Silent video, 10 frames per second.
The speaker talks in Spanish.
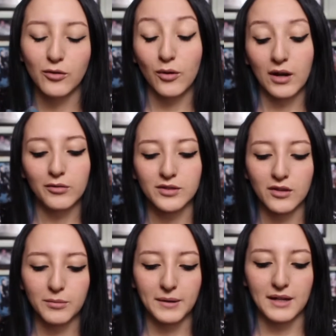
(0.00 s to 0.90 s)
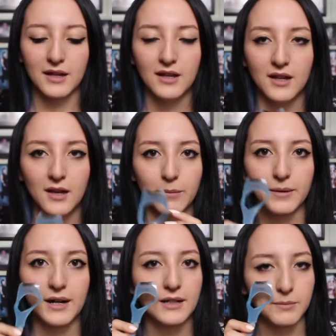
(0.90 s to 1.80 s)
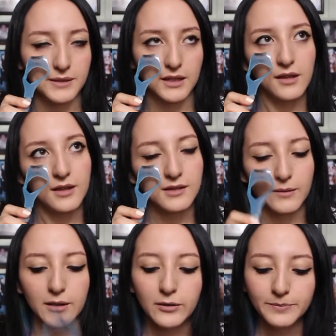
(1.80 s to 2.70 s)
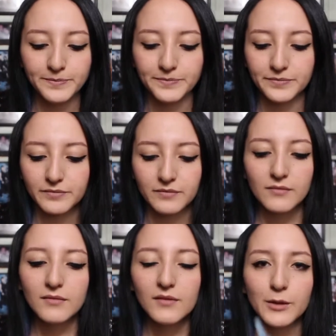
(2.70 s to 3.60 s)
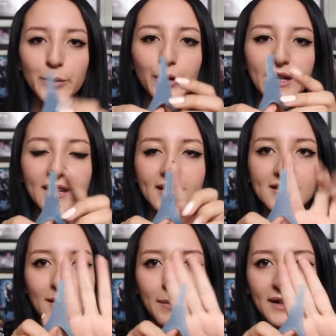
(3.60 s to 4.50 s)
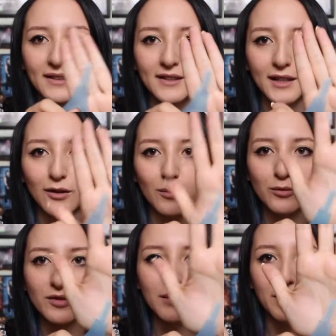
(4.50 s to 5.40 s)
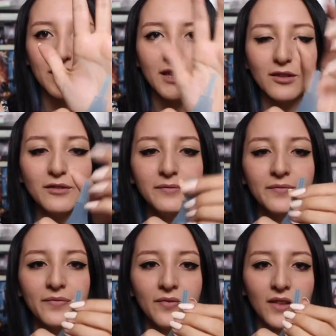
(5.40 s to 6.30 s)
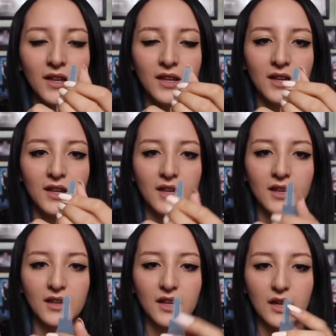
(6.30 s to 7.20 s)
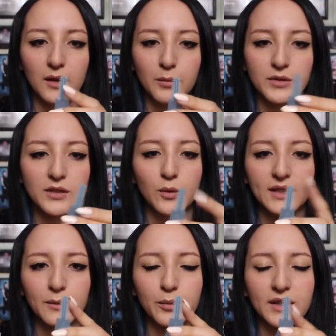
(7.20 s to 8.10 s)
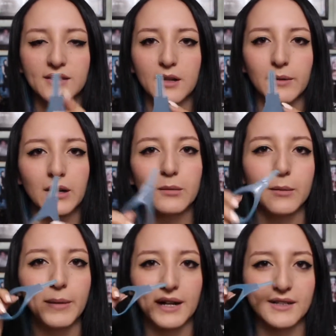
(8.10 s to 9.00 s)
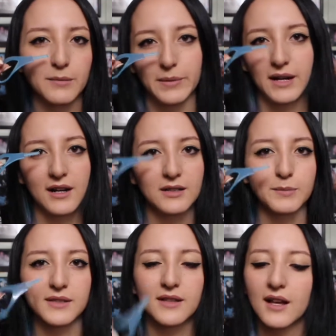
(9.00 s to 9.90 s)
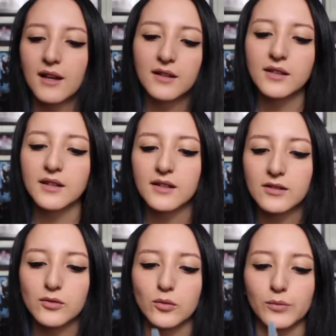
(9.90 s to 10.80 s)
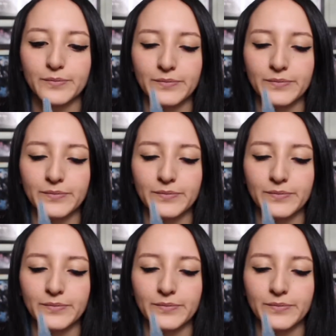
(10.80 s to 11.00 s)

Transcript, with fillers: lo, he usado para, para las pestañitas de abajo. Y bueno, aquí de esta parte tiene como un cepillito, que pues igual te puede servir como para separar las pestañas o,